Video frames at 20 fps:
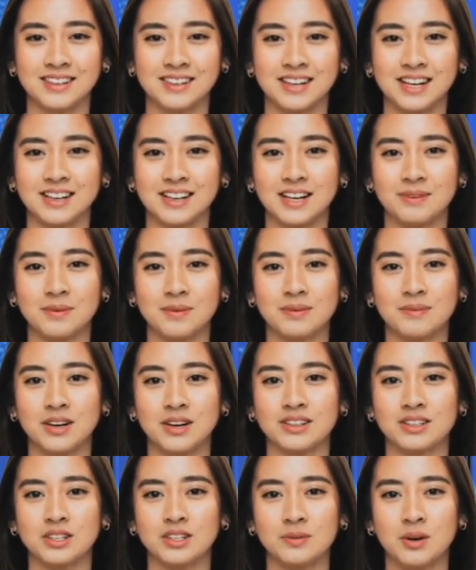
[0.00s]
karena
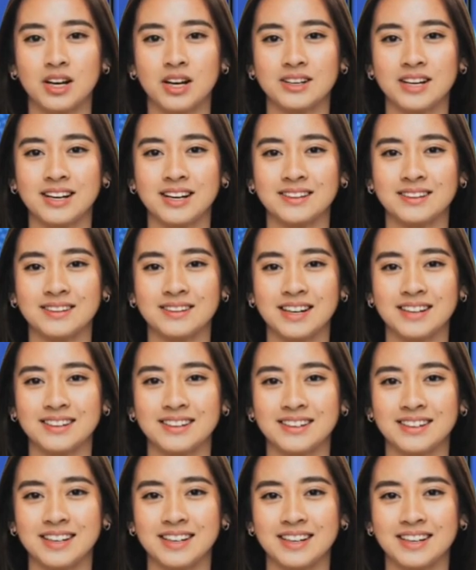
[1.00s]
memang jumlahnya yang sangat
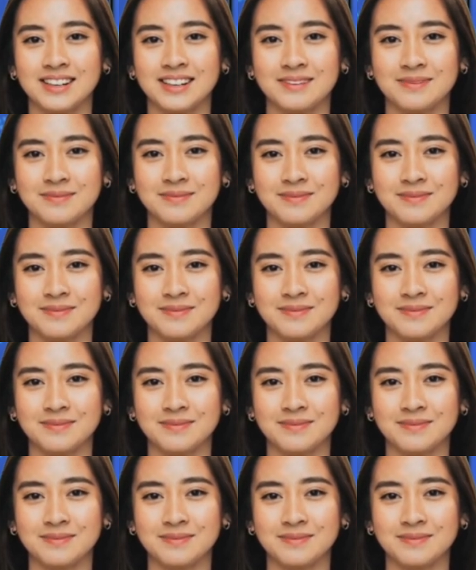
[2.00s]
sedikit.